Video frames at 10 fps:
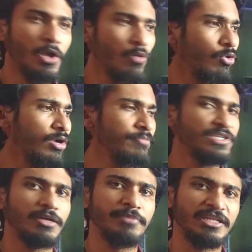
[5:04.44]
है वो कम
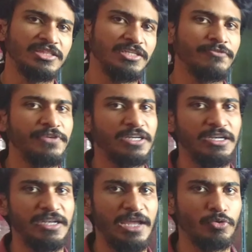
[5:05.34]
से कम एक तीन फीट का
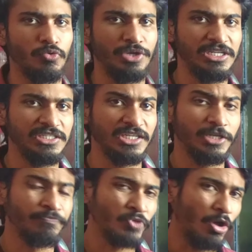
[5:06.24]
टैंक होना ही
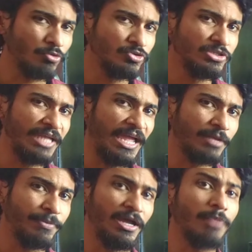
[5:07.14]
चाहिए और उस
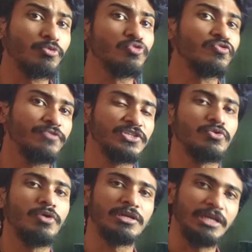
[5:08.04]
टैंक पे आपको उस फिश
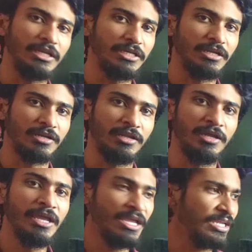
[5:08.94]
को अकेले ही रखना
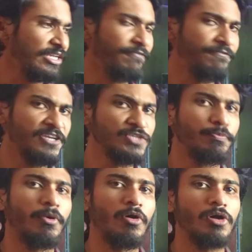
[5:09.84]
है ये फिश
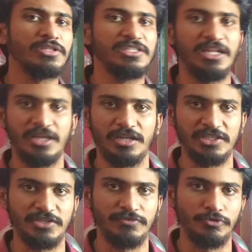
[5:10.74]
बहुत ही ज्यादा
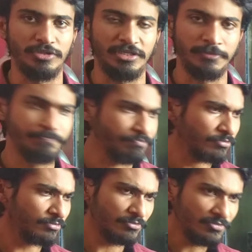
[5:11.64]
अग्रेसिव होती है
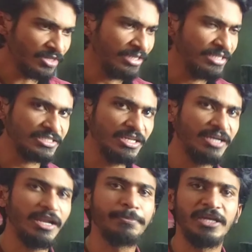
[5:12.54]
इसलिए
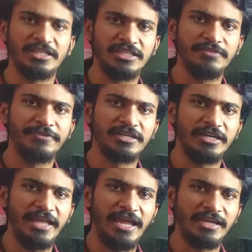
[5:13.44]
अगर आपका एक तीन फीट का
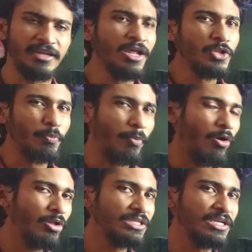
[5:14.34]
टैंक है
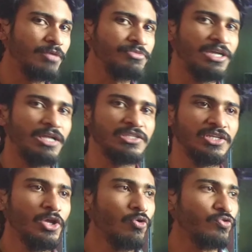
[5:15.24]
बहुत ही कम चांस
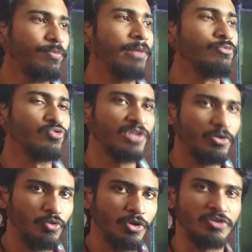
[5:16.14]
है उस पर आप दूसरा
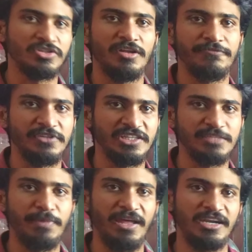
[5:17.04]
कोई ऑस्कर
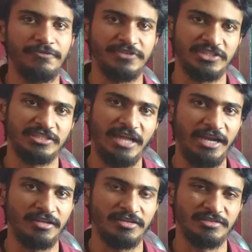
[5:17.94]
फिशेस पैरेट फिशेस
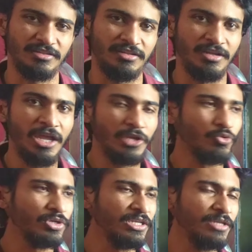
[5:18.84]
ऐड कर सकते हैं
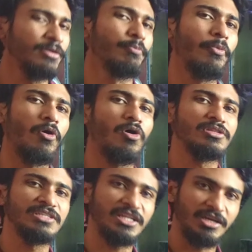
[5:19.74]
क्योंकि
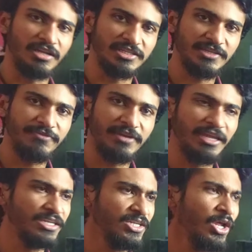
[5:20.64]
बहुत ही ज्यादा अग्रेसिव
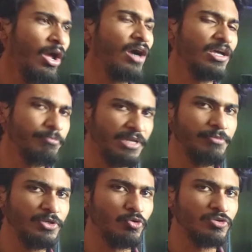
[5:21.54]
रहेगी अगर मे
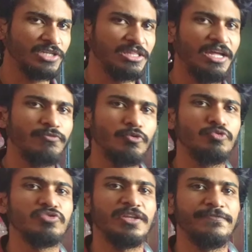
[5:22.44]
भी हो सकता है वो
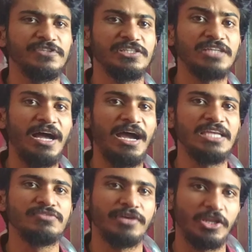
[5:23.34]
दूसरे फिशेस का
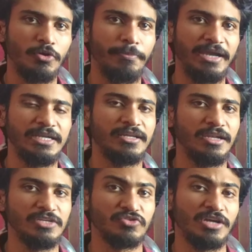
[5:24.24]
आइज वगैरह को बाइट
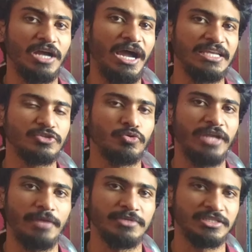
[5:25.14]
कर ले पर आइज को
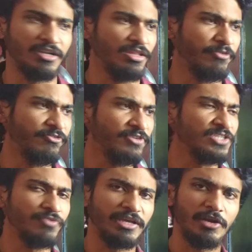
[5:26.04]
डैमेज कर दे
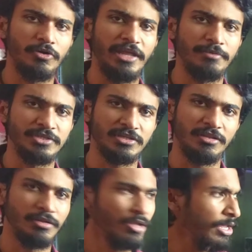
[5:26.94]
फिन्स वगैरह और डैमेज कर
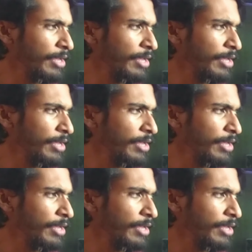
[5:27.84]
दे